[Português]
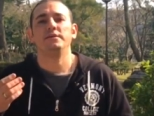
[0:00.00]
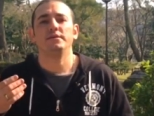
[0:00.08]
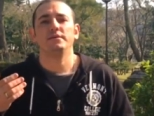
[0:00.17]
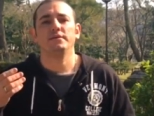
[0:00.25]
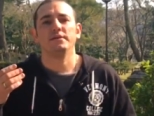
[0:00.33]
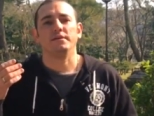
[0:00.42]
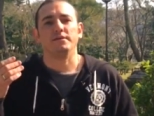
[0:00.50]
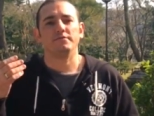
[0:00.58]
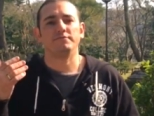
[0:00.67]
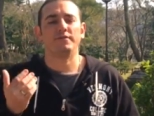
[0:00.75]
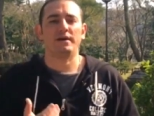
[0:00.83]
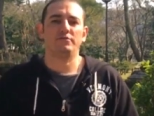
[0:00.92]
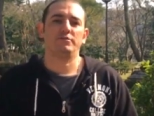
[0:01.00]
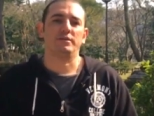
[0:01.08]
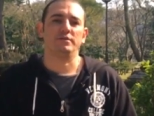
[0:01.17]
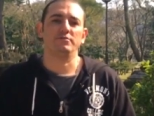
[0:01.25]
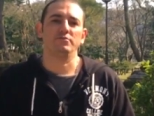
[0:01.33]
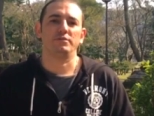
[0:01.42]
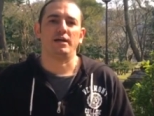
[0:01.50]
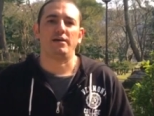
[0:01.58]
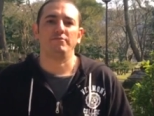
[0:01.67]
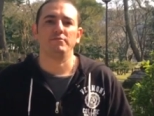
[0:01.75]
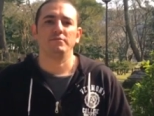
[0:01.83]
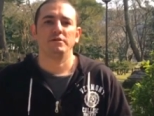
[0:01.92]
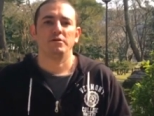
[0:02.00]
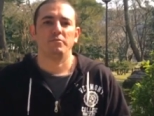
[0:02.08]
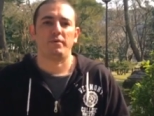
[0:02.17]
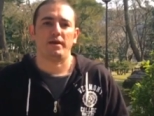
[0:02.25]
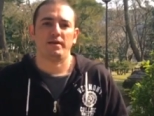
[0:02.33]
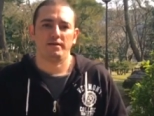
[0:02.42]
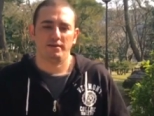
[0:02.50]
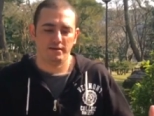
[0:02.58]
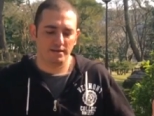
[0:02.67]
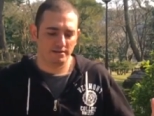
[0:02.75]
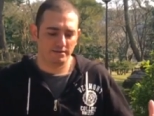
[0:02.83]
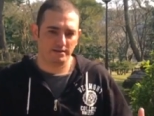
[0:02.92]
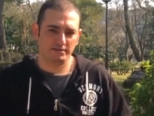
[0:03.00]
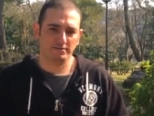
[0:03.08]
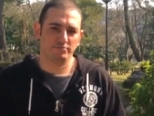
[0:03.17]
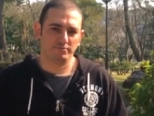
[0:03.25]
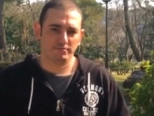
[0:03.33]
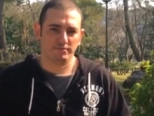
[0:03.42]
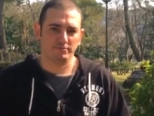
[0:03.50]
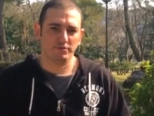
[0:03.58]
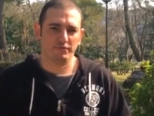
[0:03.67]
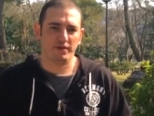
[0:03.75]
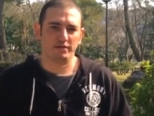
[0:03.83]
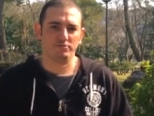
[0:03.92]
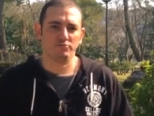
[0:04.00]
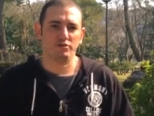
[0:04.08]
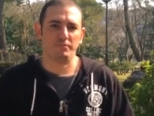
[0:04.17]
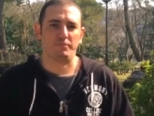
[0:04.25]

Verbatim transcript: e vários clãs lutavam para realizar essa unificação do